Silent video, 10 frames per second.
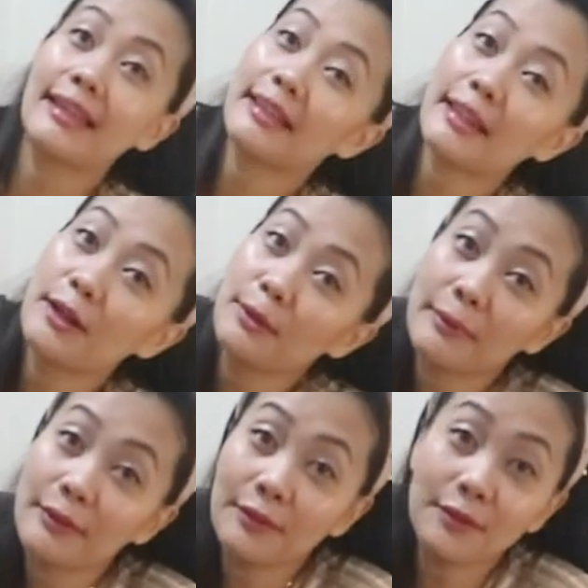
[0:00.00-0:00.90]
kita
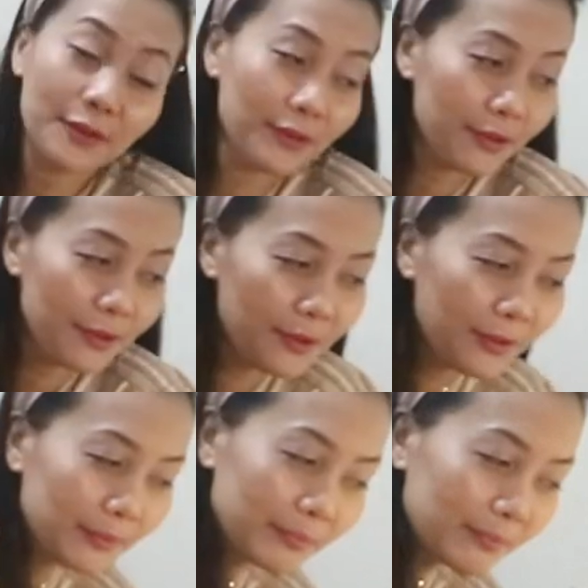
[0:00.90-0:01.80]
ngopi dulu
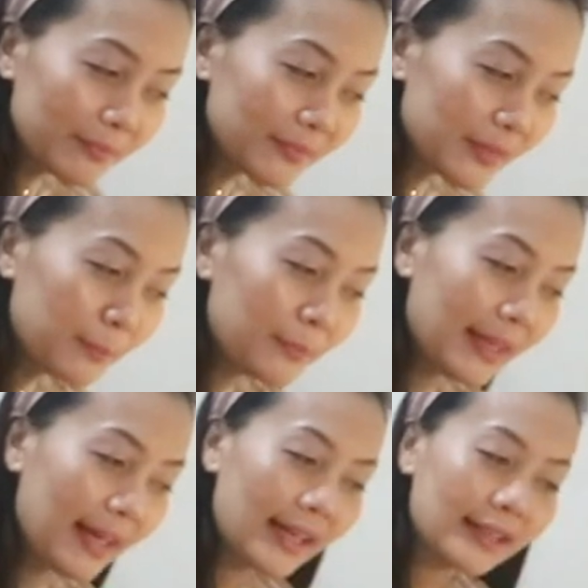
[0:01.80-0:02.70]

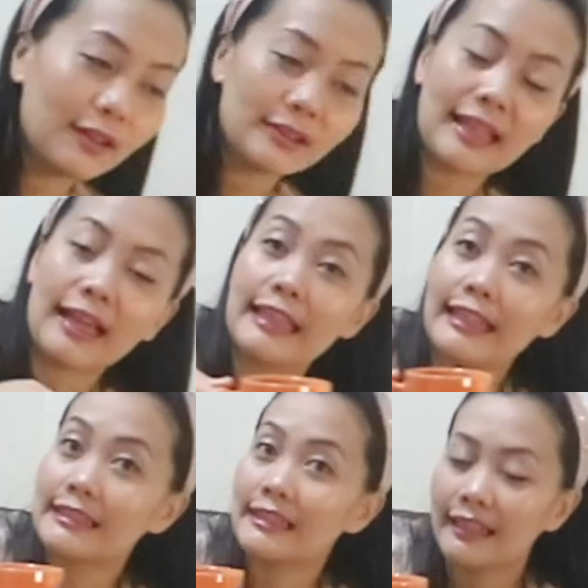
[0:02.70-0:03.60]
biar
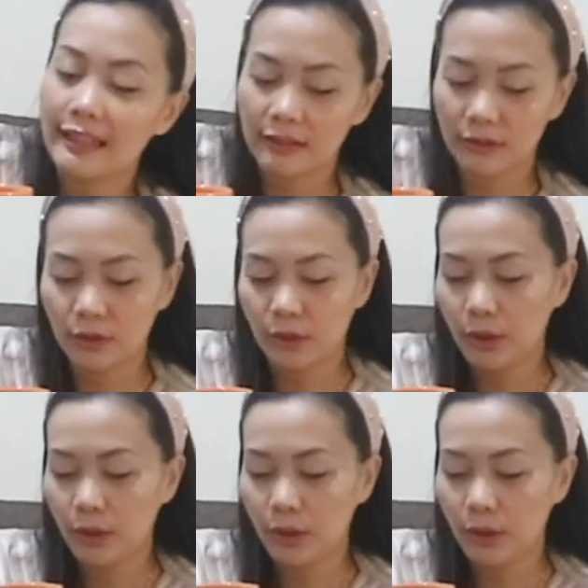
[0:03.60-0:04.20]
otaknya celing